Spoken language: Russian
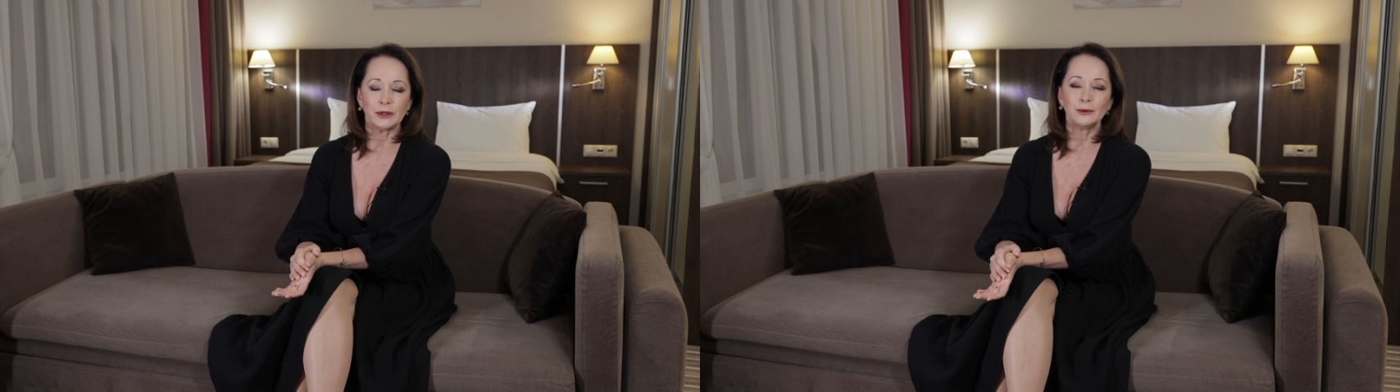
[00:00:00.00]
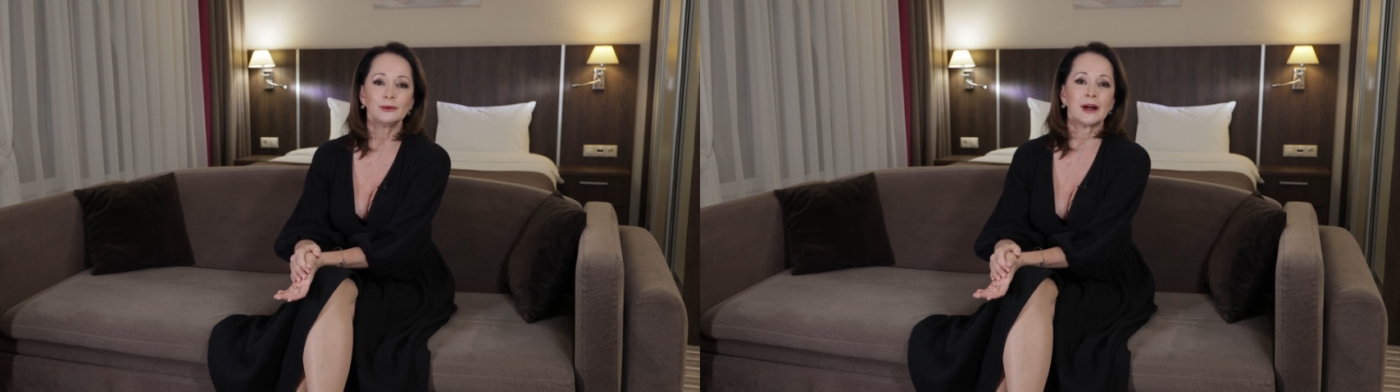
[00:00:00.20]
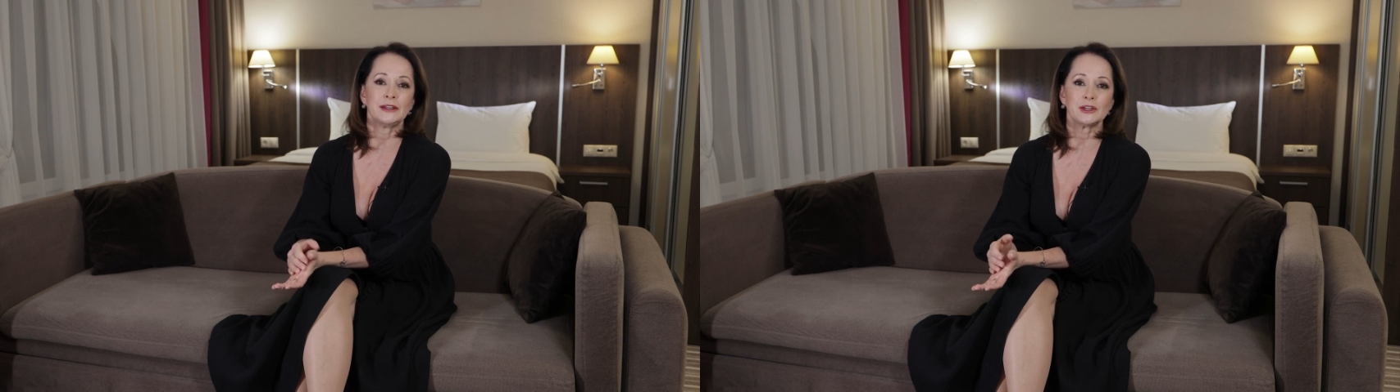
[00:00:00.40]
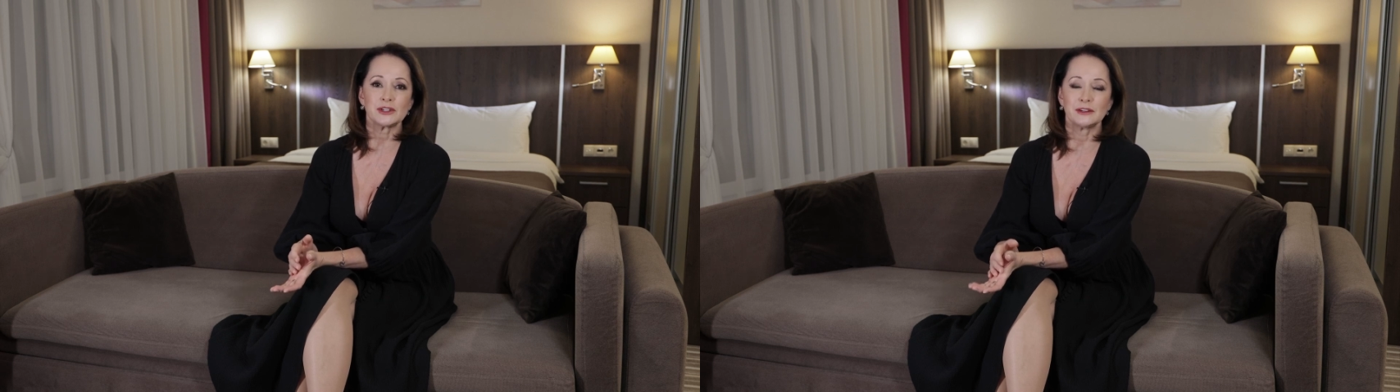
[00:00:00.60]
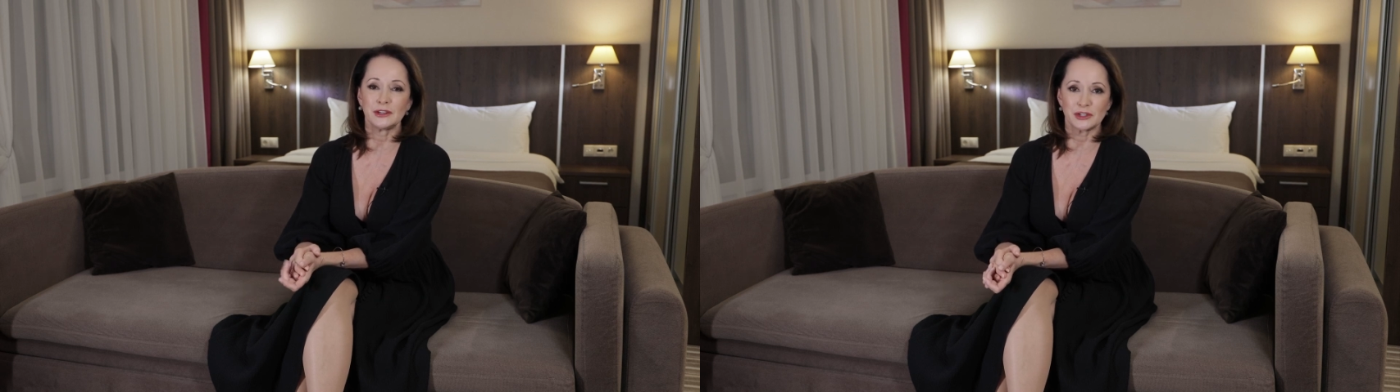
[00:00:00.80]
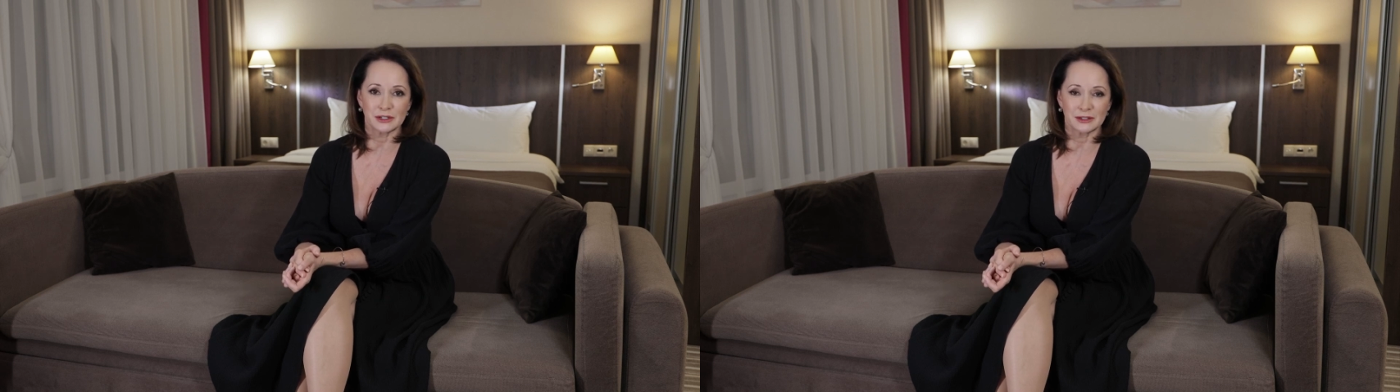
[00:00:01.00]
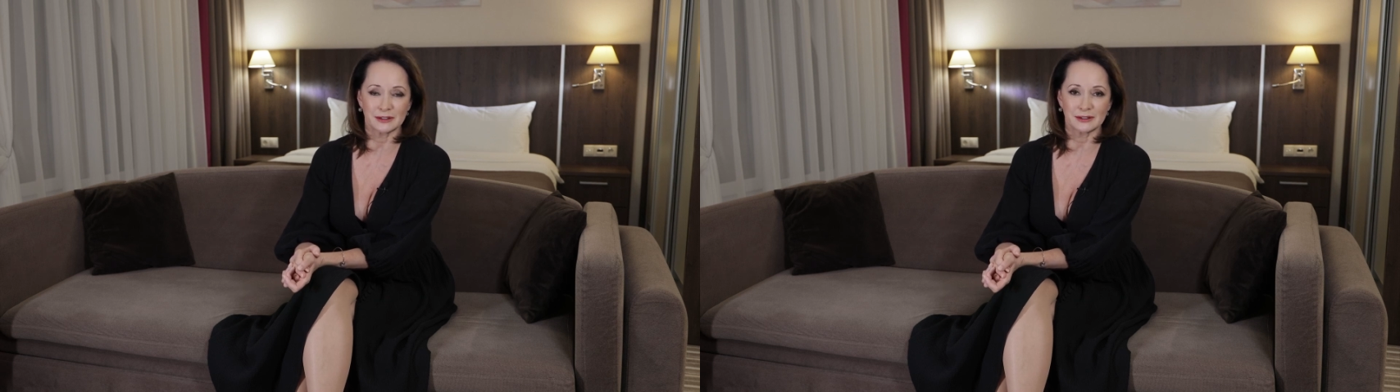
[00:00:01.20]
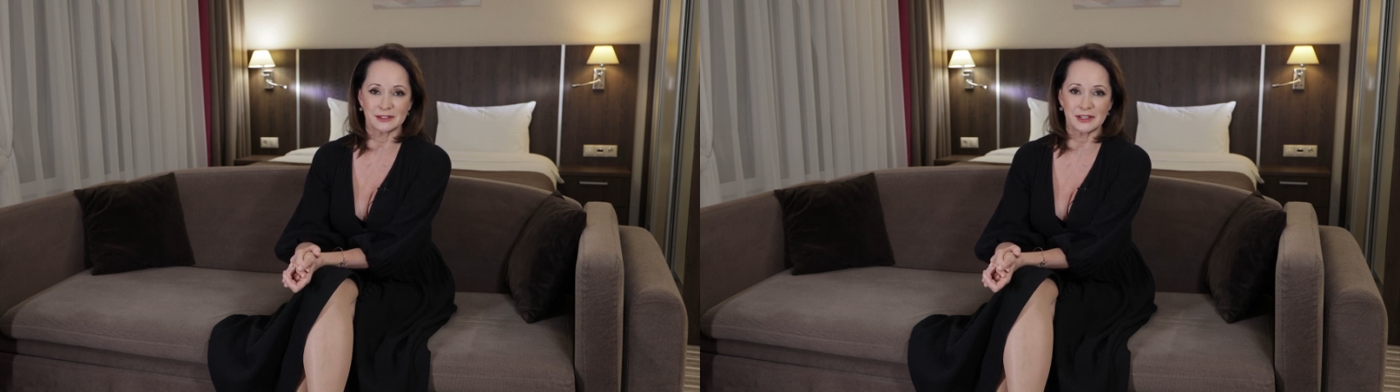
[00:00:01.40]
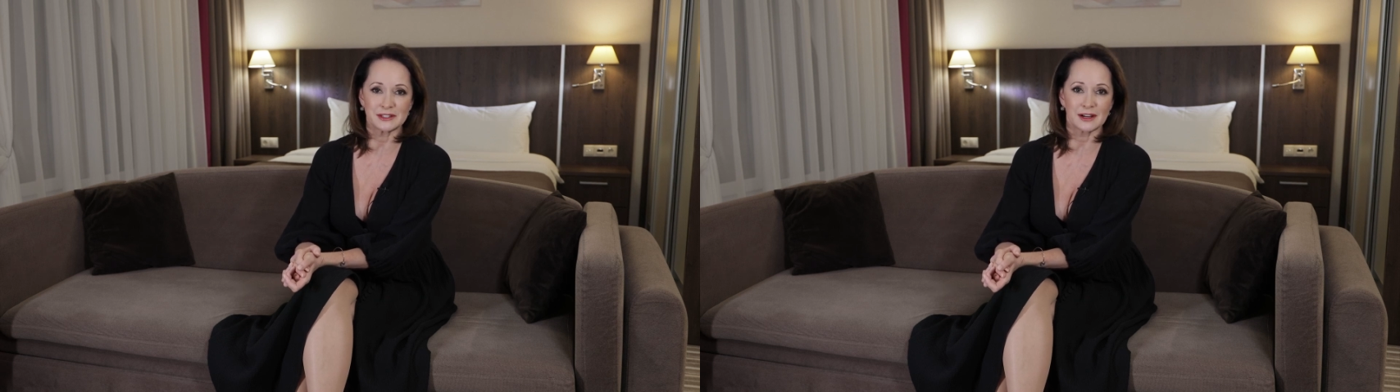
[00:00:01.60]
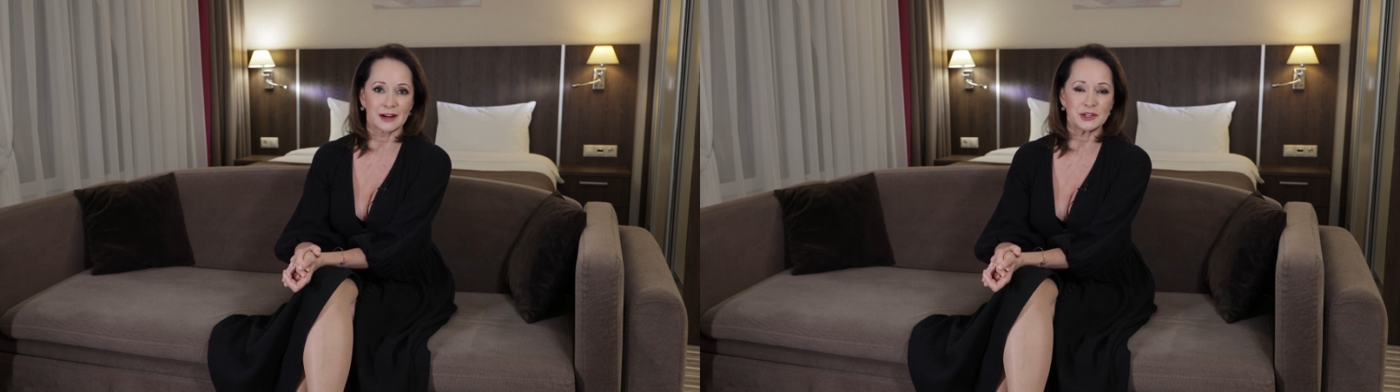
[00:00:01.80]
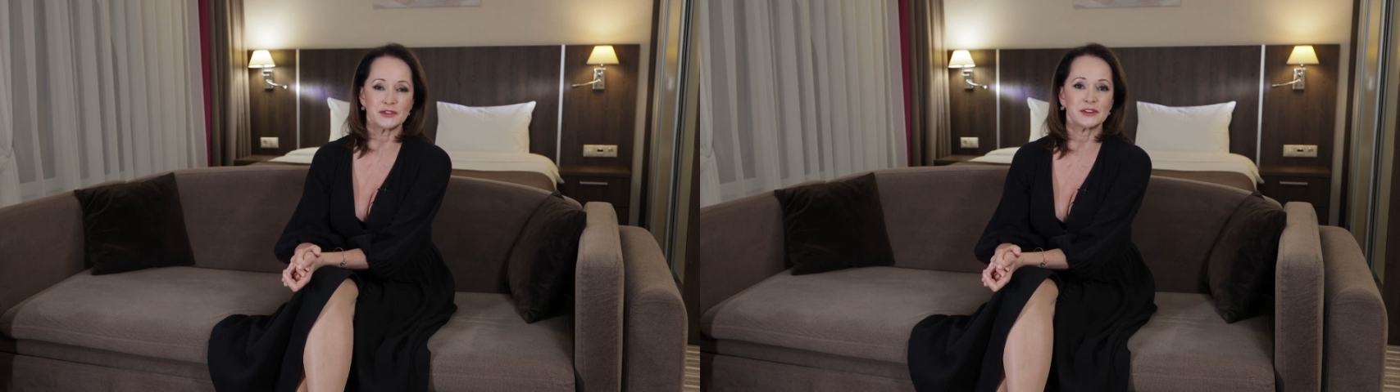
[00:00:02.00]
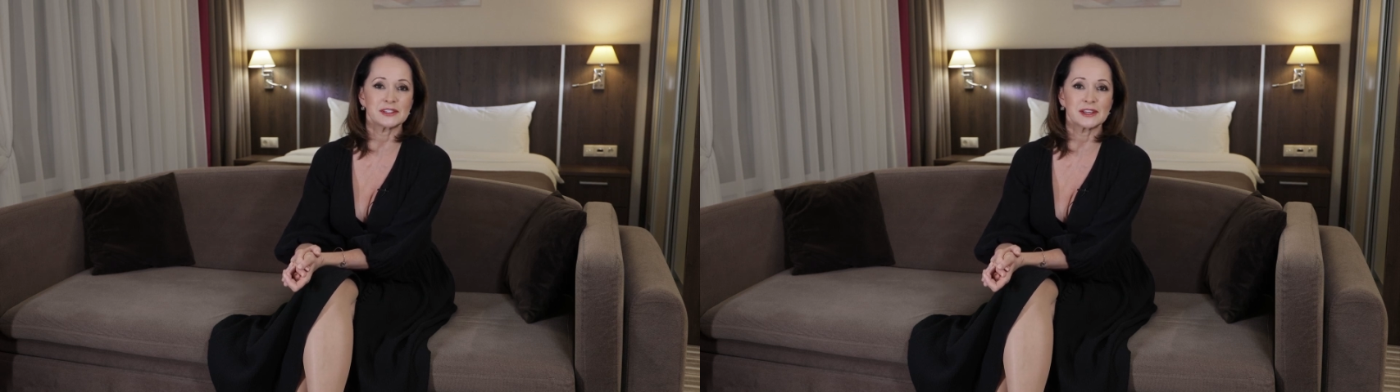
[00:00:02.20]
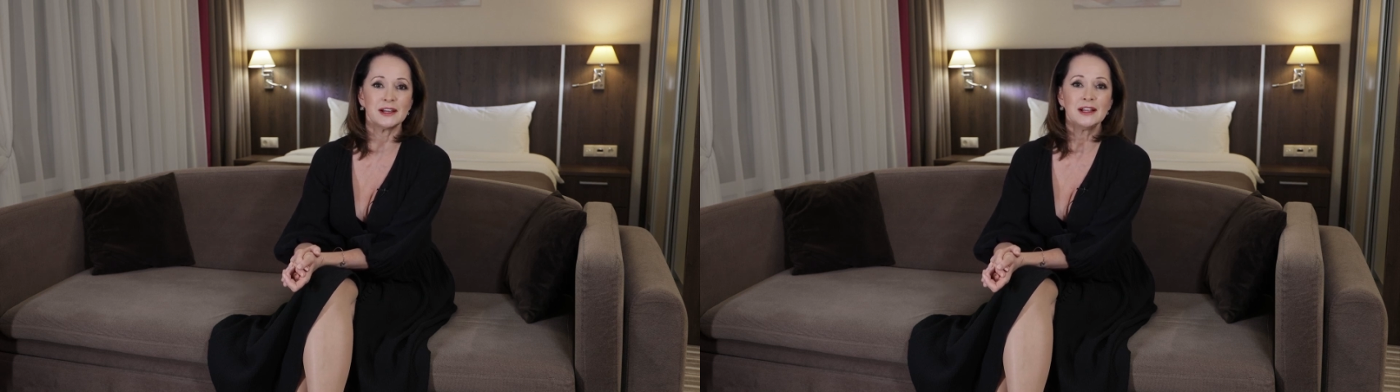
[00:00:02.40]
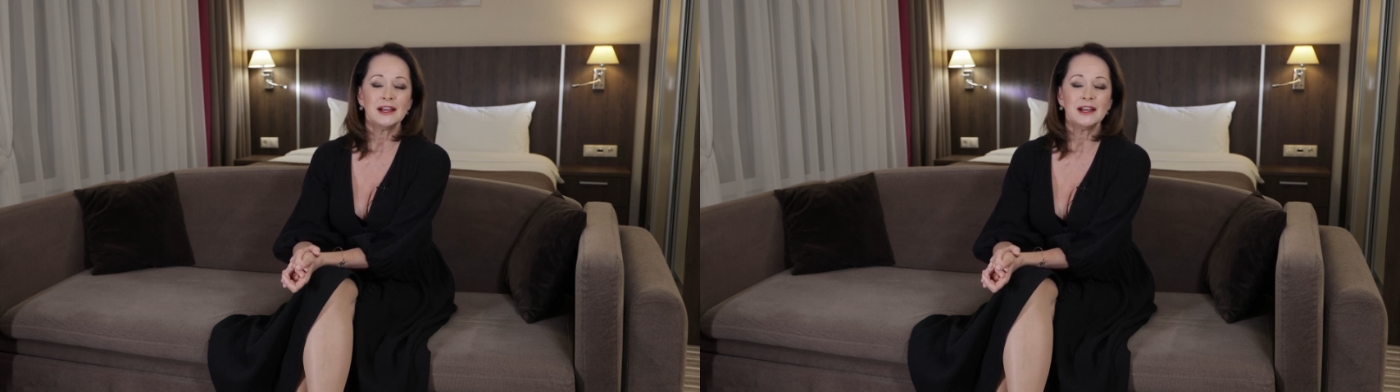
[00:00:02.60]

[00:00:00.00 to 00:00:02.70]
Ну, конечно, вечер, а, день заканчивается